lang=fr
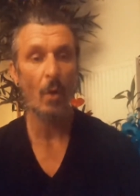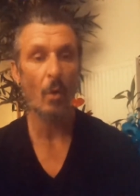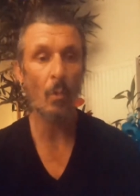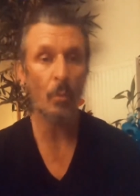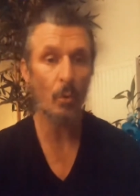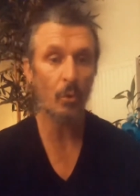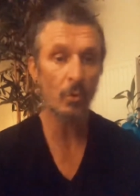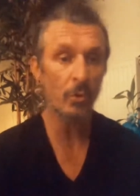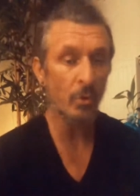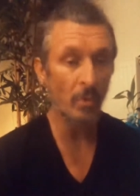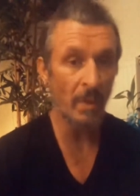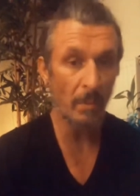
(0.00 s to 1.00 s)
On peut le
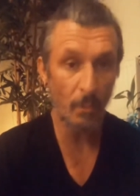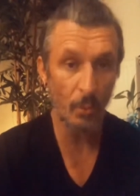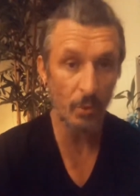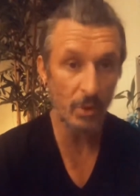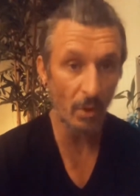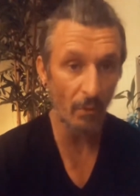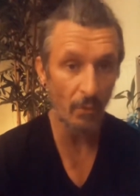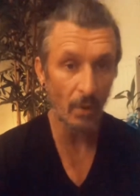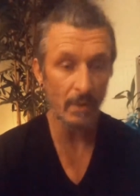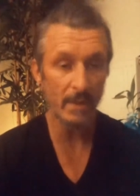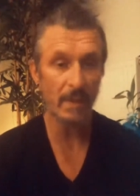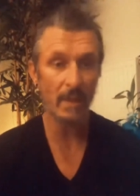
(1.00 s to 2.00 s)
consommer plusieurs
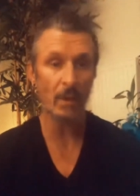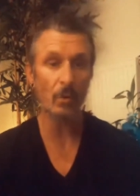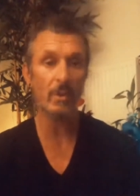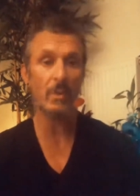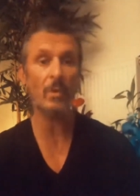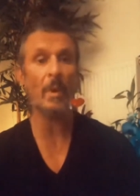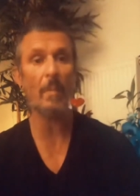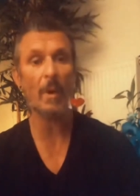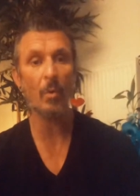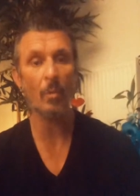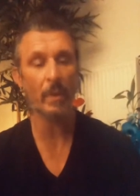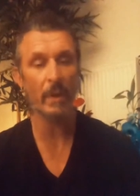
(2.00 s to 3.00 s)
fois, c'est-à-dire que si on n'a pas
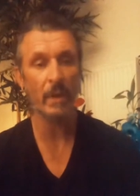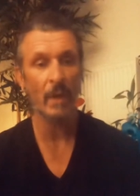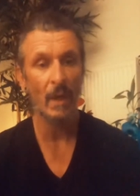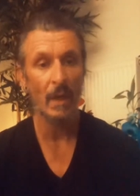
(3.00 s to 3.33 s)
compris